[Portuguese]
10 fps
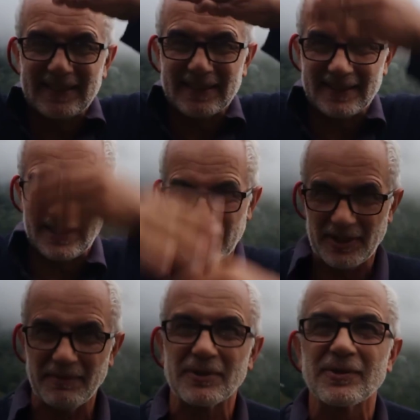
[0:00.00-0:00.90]
15
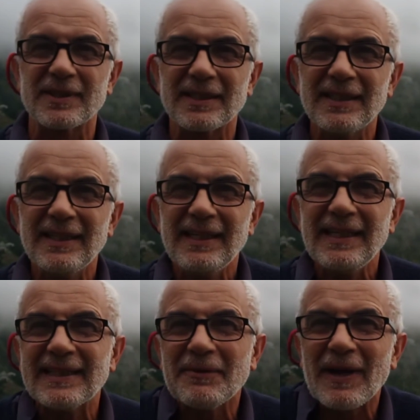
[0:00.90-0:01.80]
centímetros.
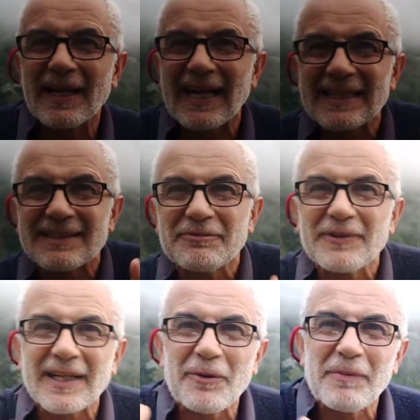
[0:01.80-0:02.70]
Então a casa
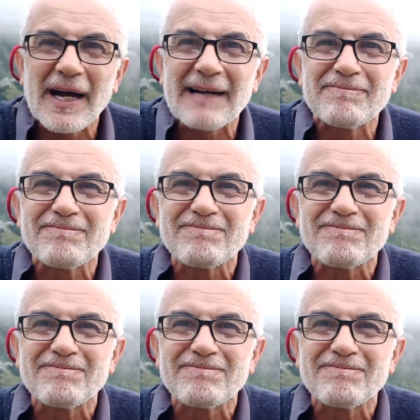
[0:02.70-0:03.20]
fica uma